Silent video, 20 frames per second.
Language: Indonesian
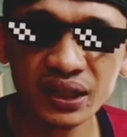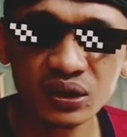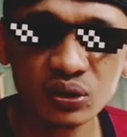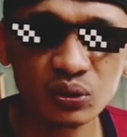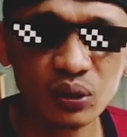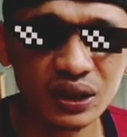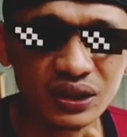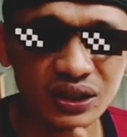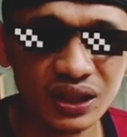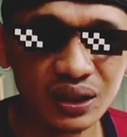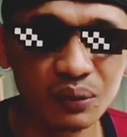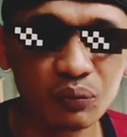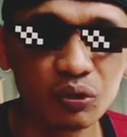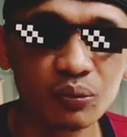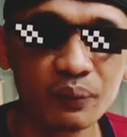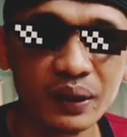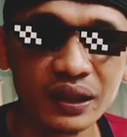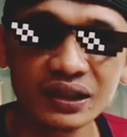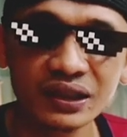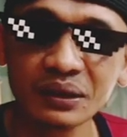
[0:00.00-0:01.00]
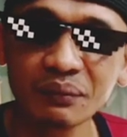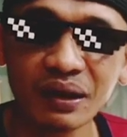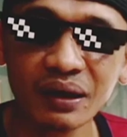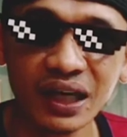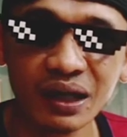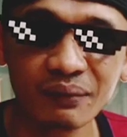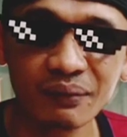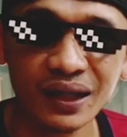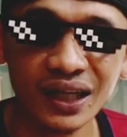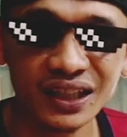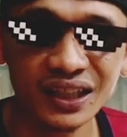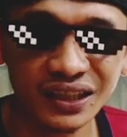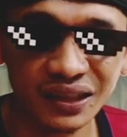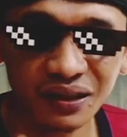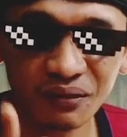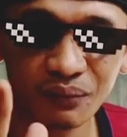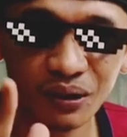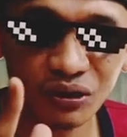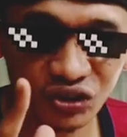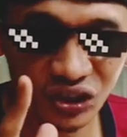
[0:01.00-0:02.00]
itu hasilnya belum maksimal apalagi yang
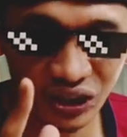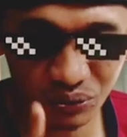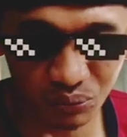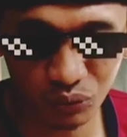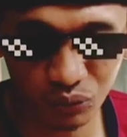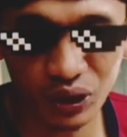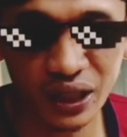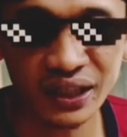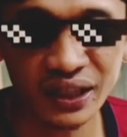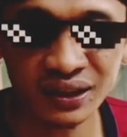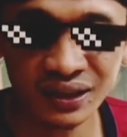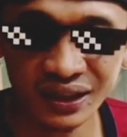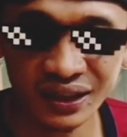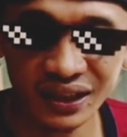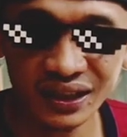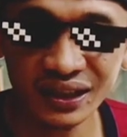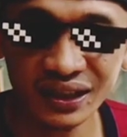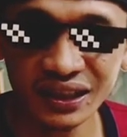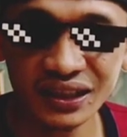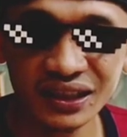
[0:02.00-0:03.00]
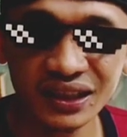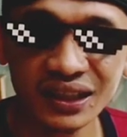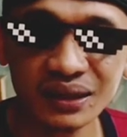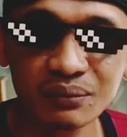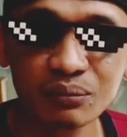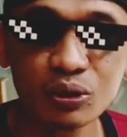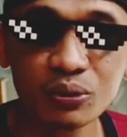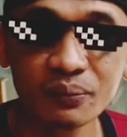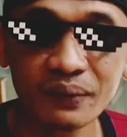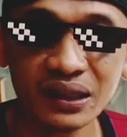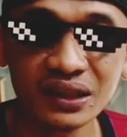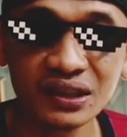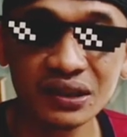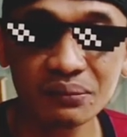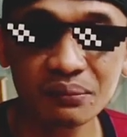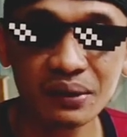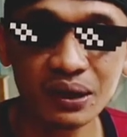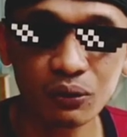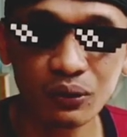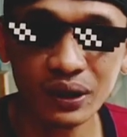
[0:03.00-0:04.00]
baru satu bulan intinya belum
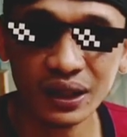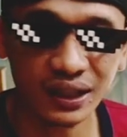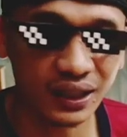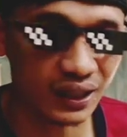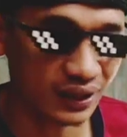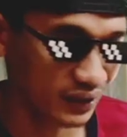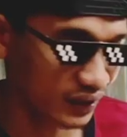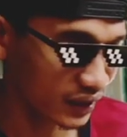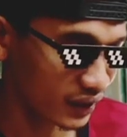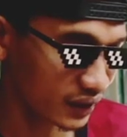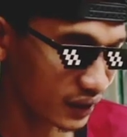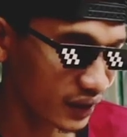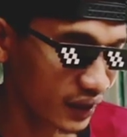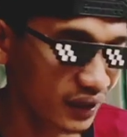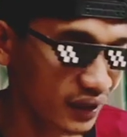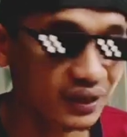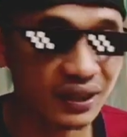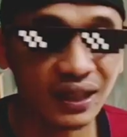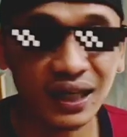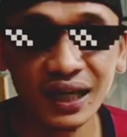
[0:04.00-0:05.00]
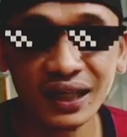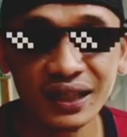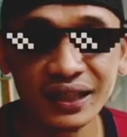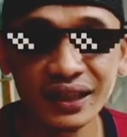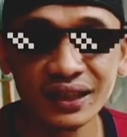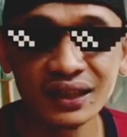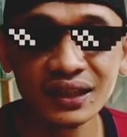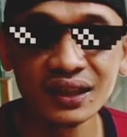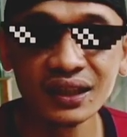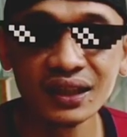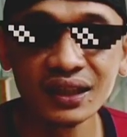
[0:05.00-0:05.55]
maksimal warnanya dan kalian